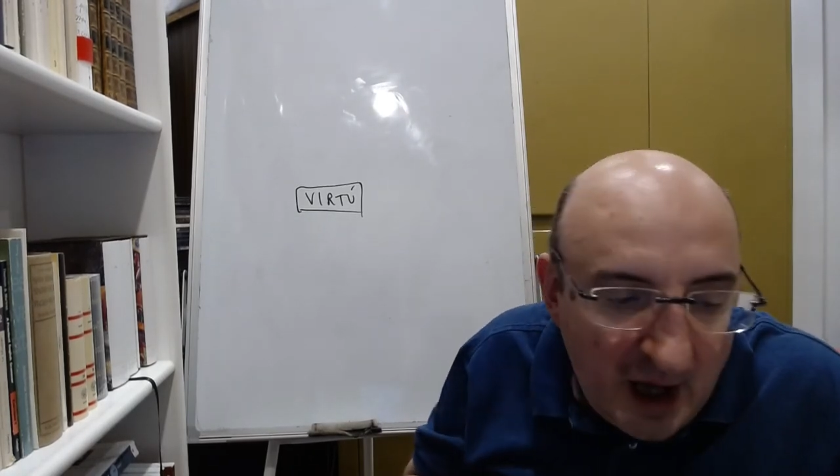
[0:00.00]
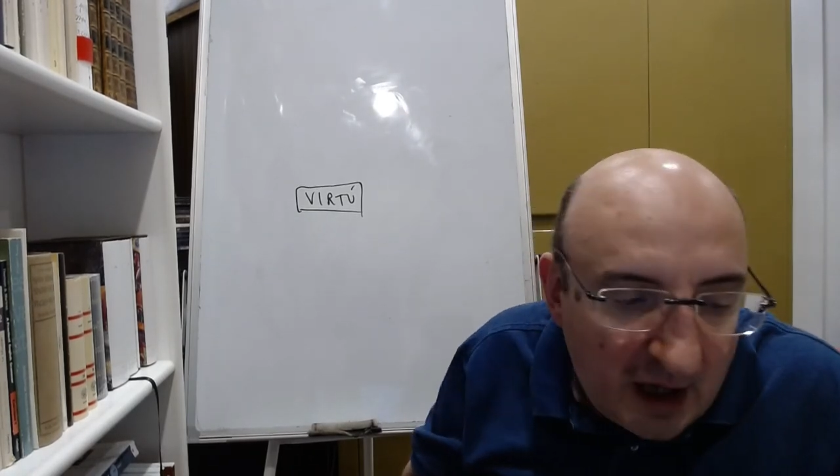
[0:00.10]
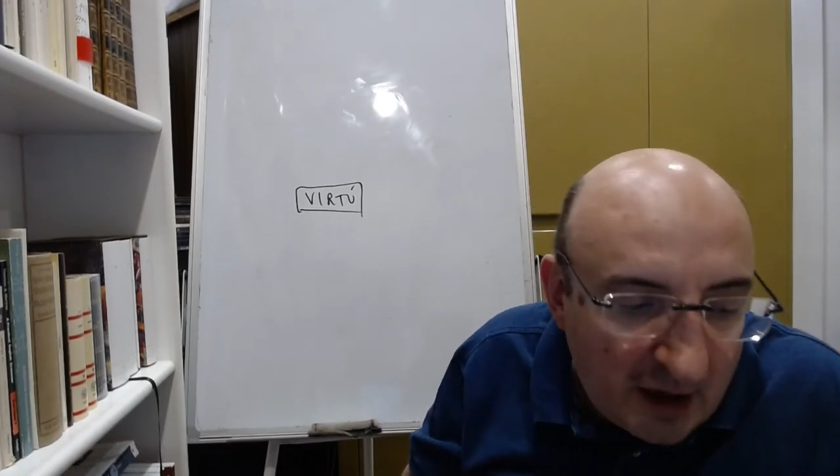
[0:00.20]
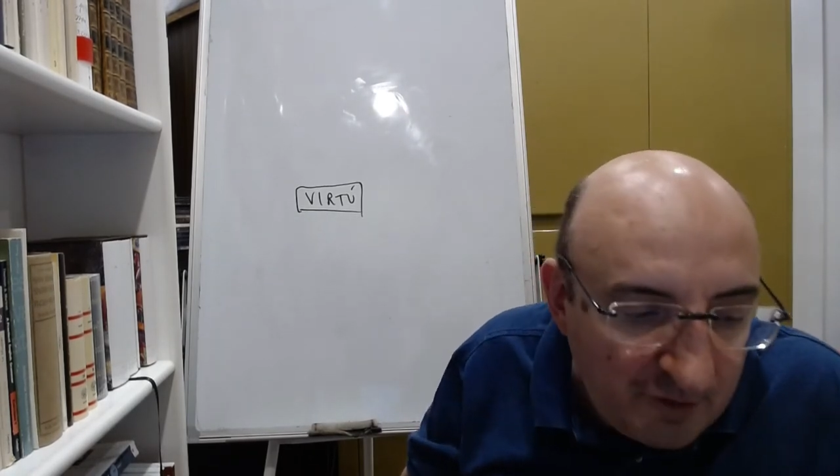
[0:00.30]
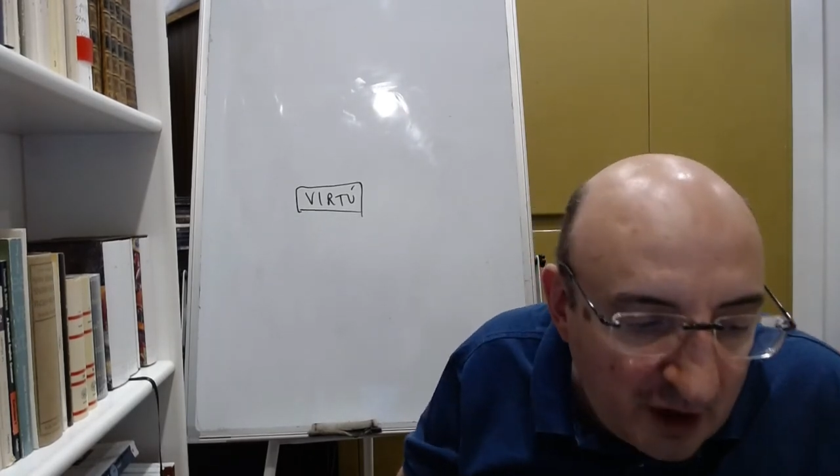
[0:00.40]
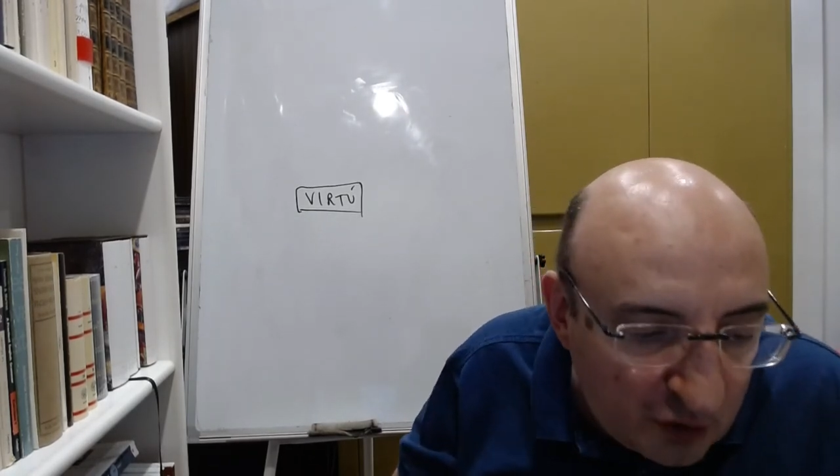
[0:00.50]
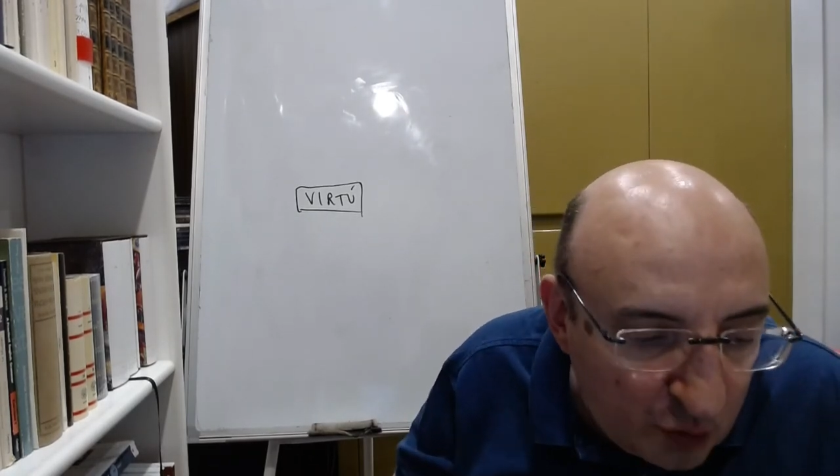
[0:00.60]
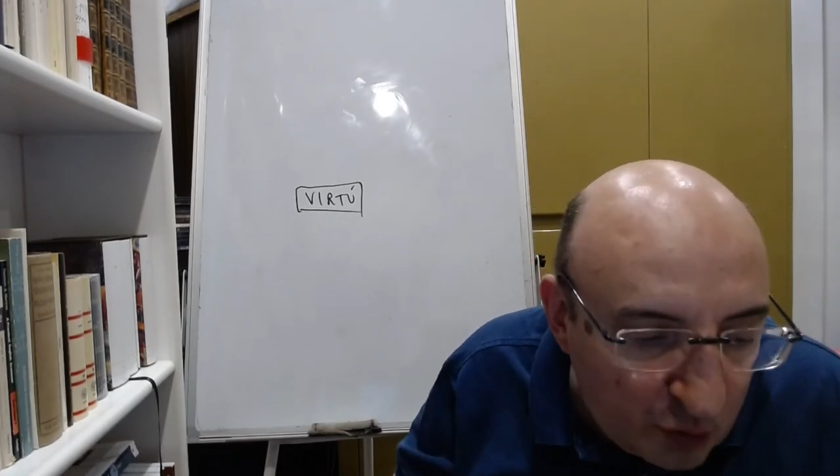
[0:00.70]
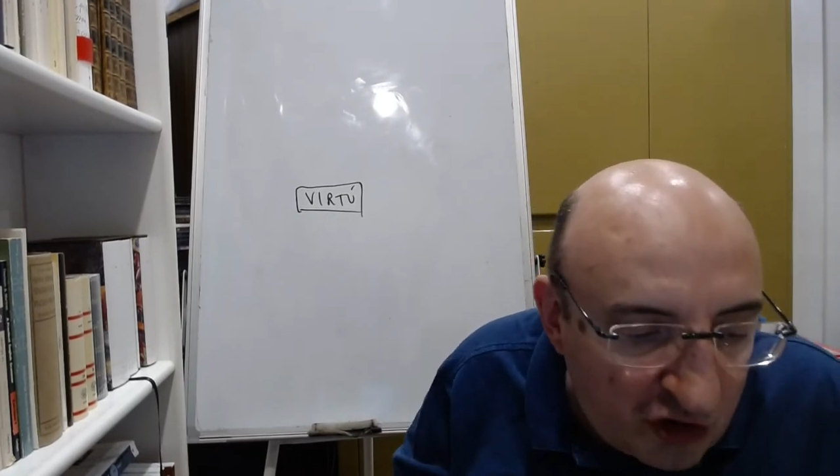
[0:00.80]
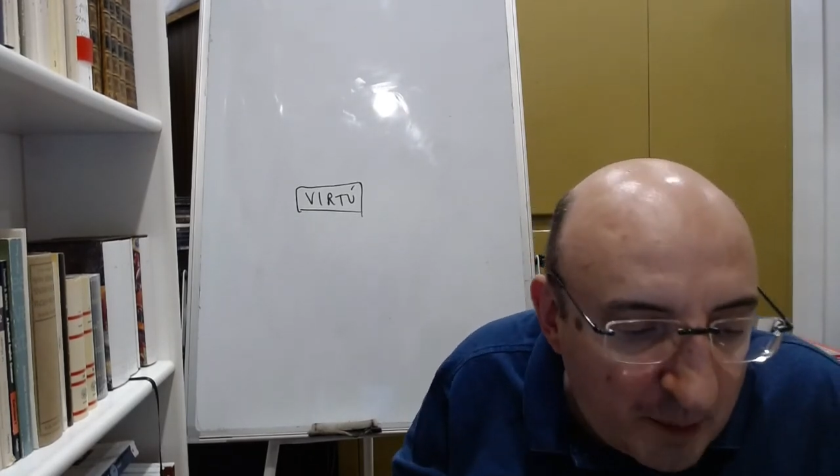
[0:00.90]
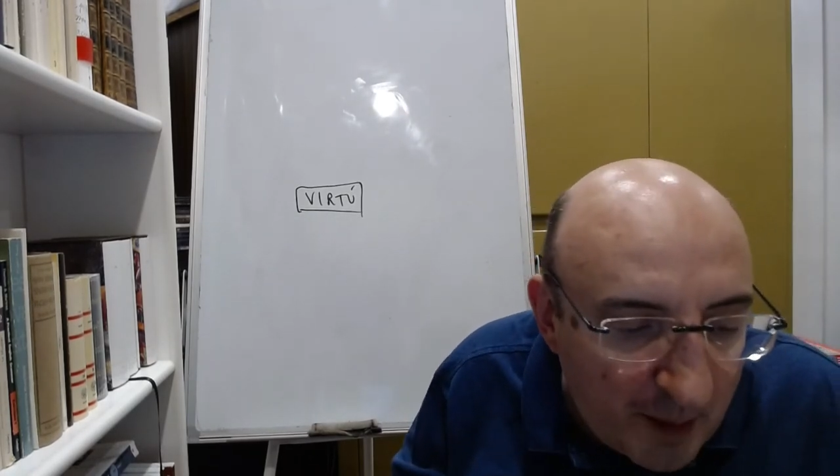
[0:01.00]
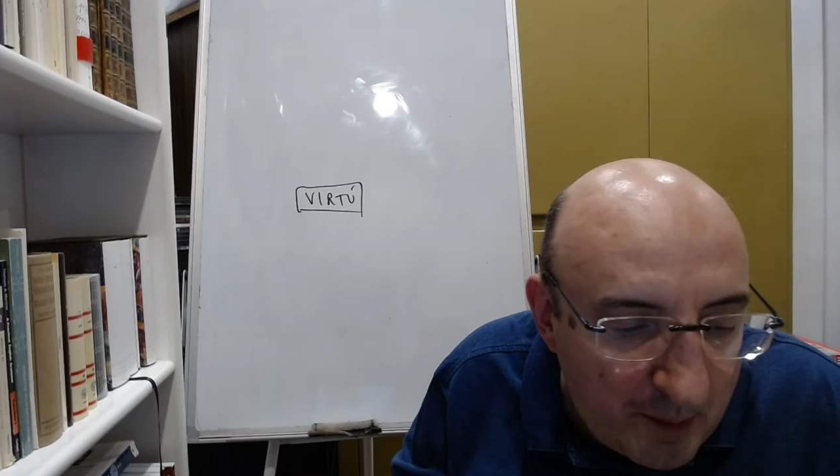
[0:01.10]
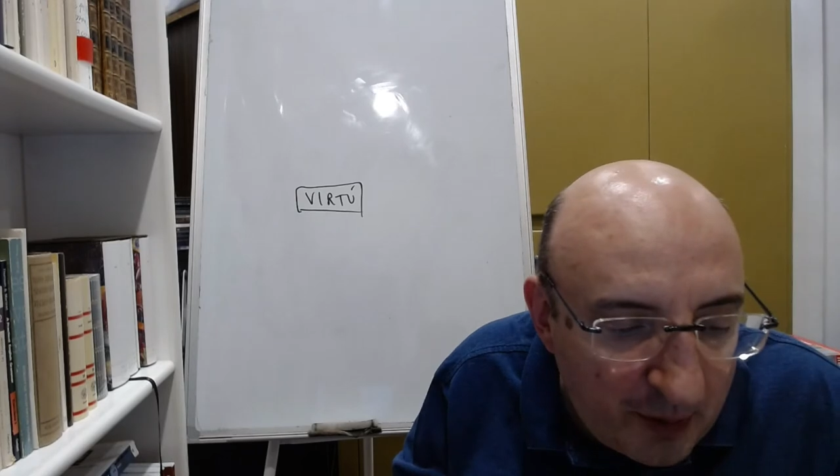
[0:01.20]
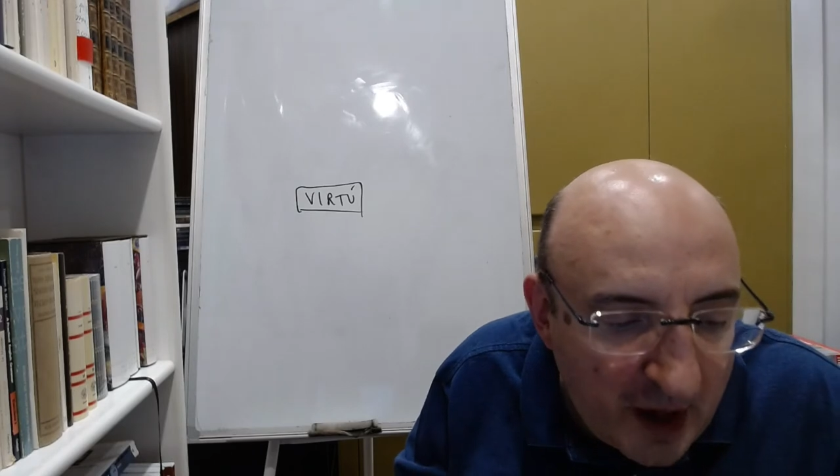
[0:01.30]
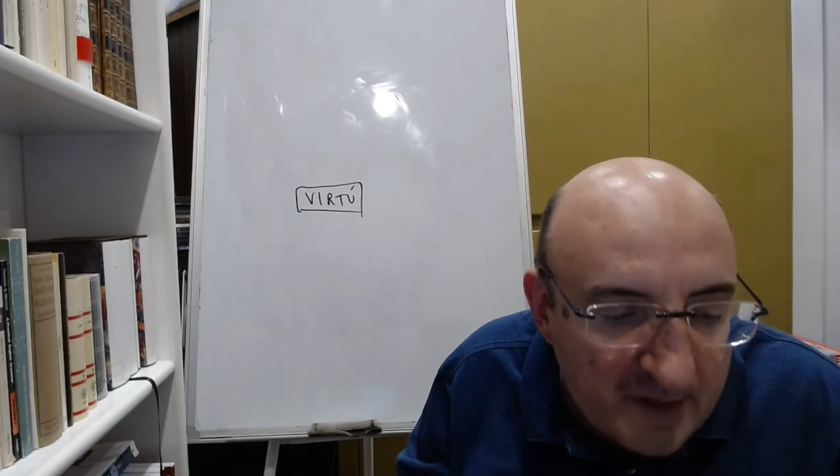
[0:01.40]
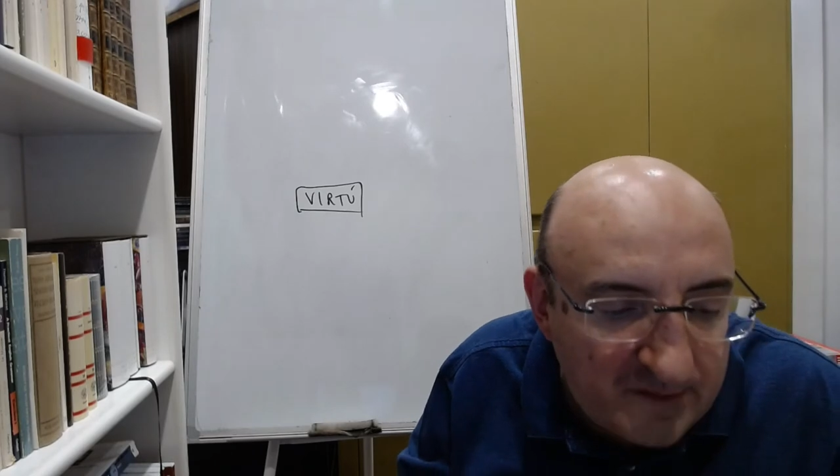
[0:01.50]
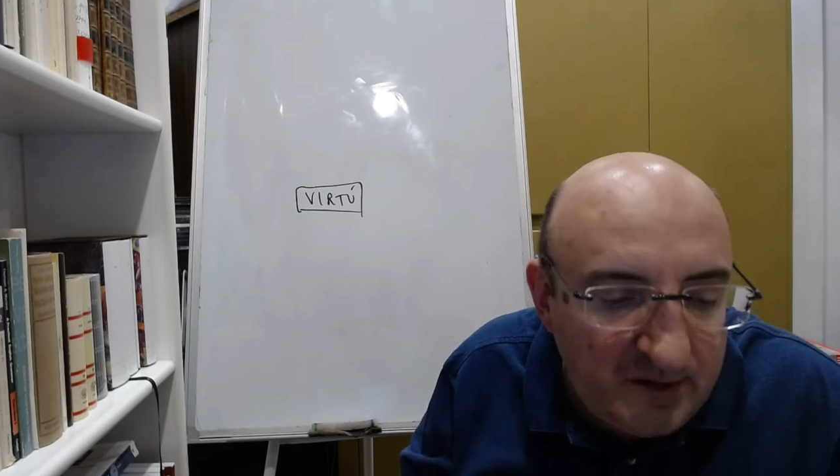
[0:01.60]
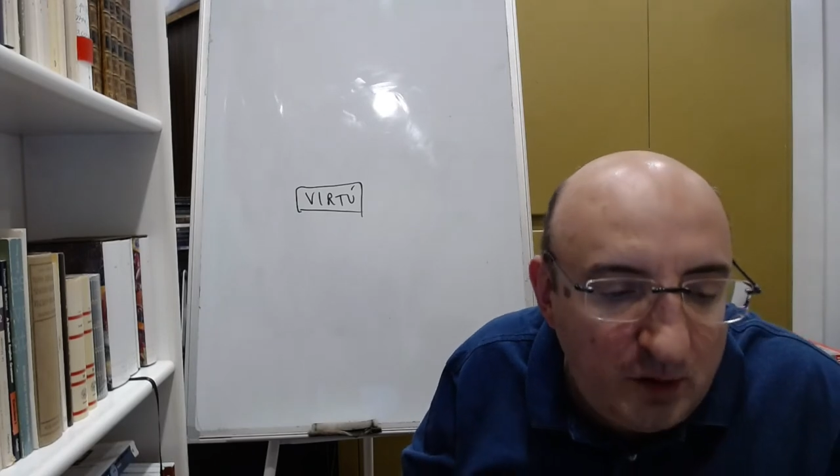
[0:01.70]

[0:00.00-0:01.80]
La virtù, dice Pomponazzi,